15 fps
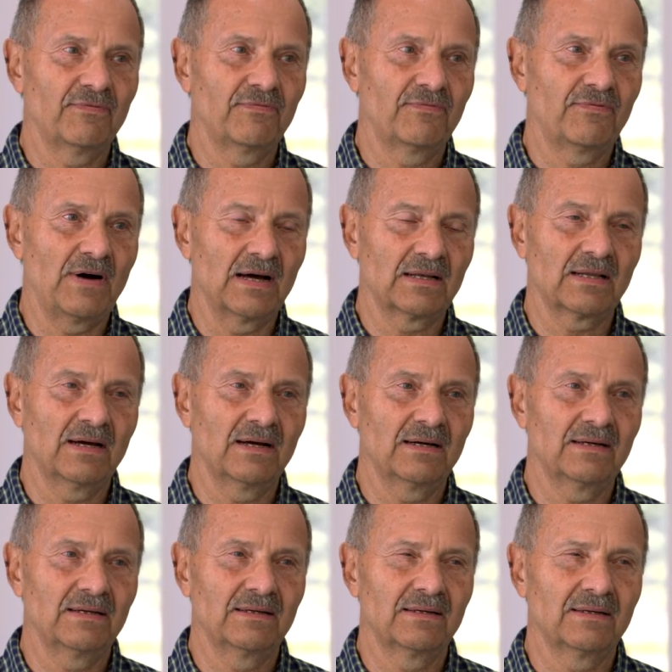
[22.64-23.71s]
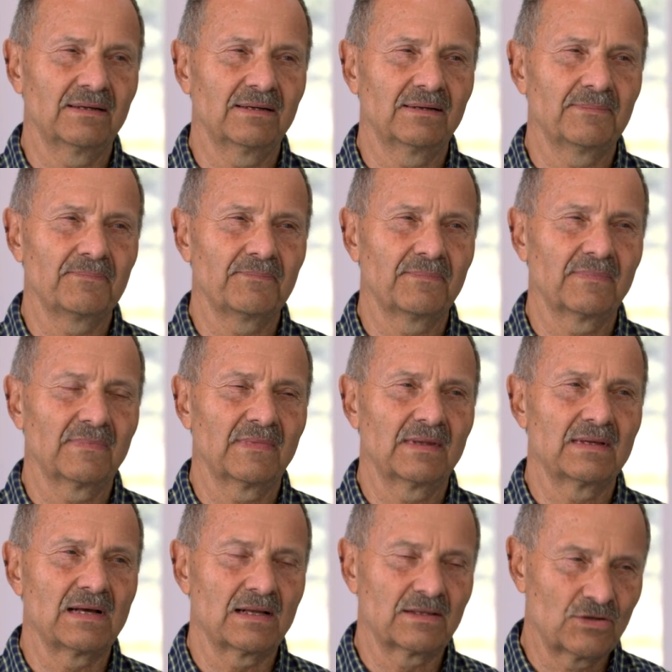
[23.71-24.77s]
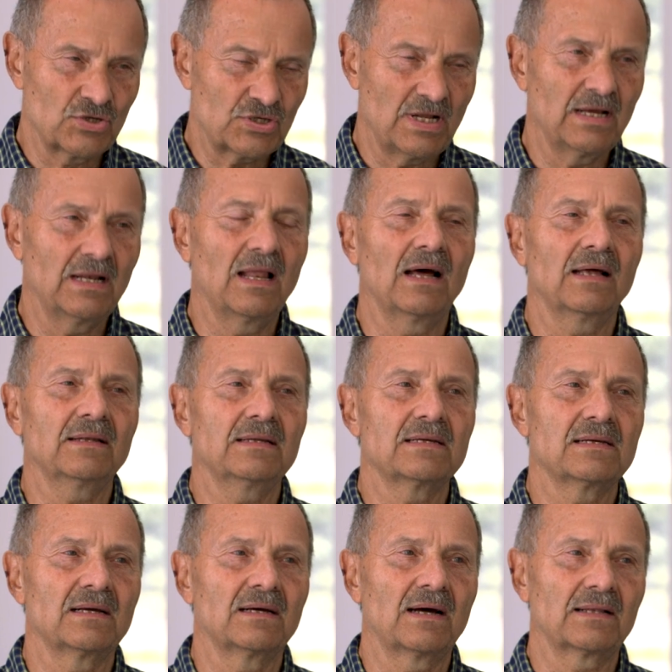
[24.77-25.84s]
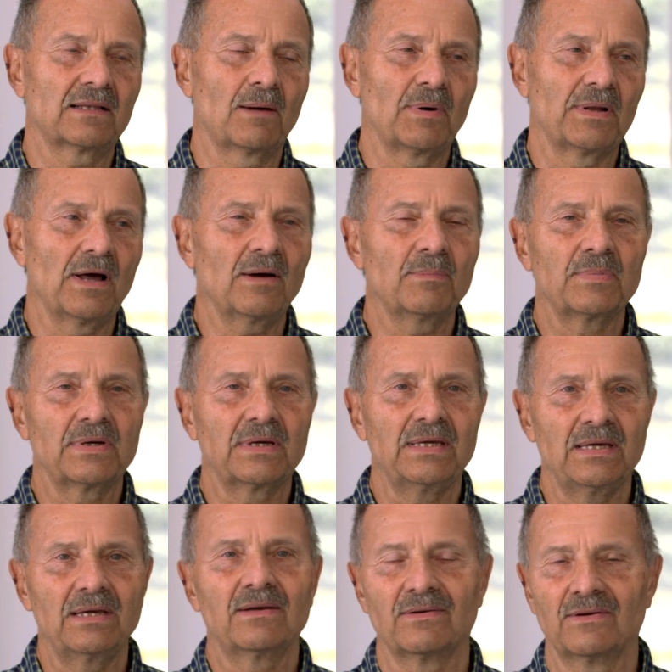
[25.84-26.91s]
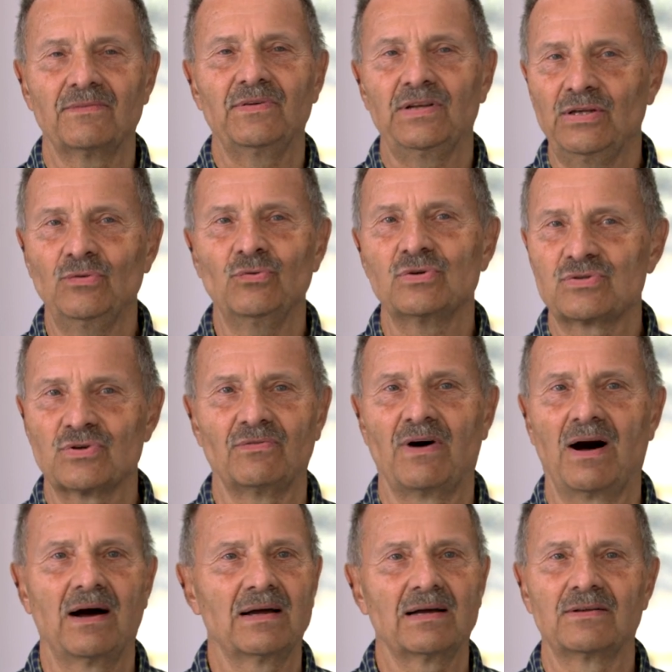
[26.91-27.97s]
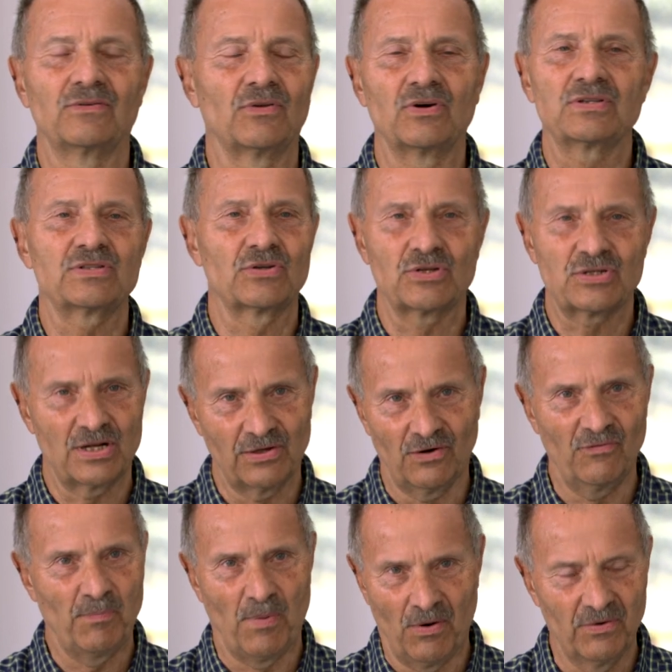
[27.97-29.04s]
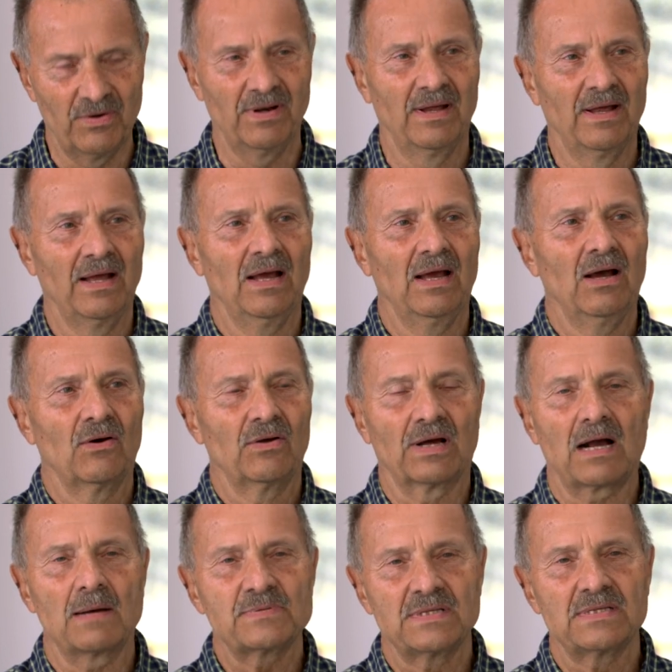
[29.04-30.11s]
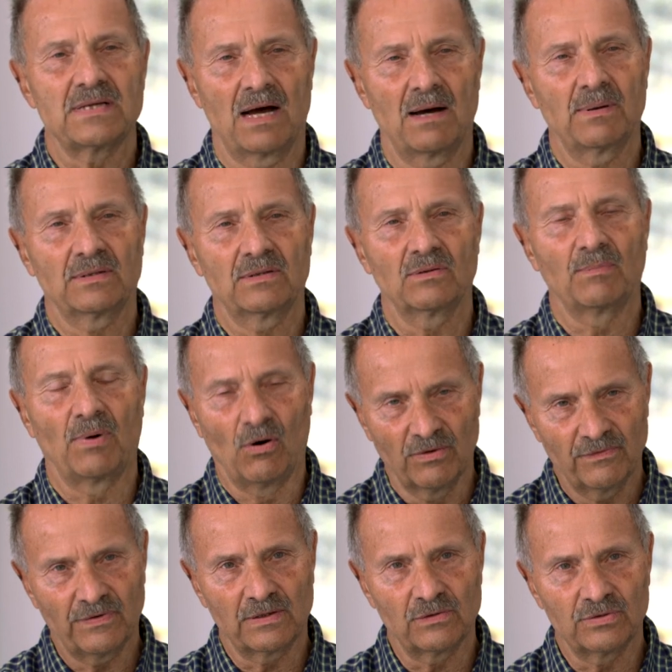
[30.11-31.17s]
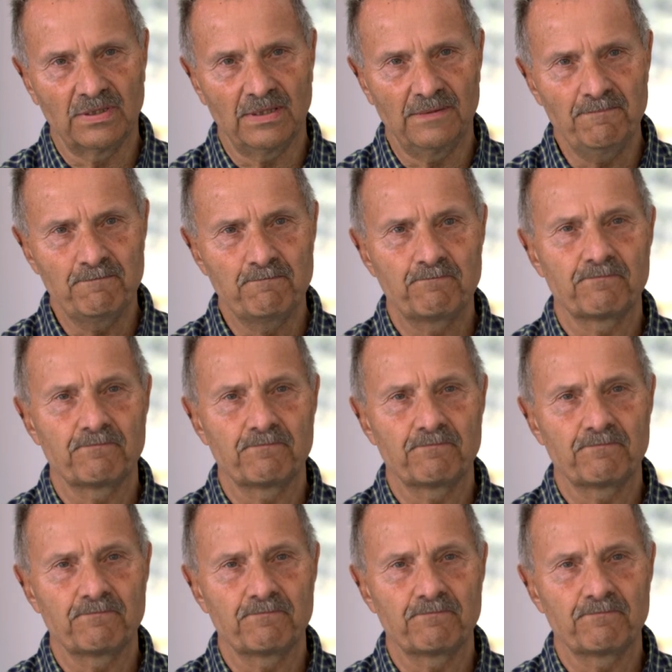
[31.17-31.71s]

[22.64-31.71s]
Vater äh, hat Tischler gelernt, hat aber nach dem Krieg, äh, wie die Jugend so war, ein neues Deutschland aufbauen. Und da gab es diese Arbeiter- und Bauernfakultäten.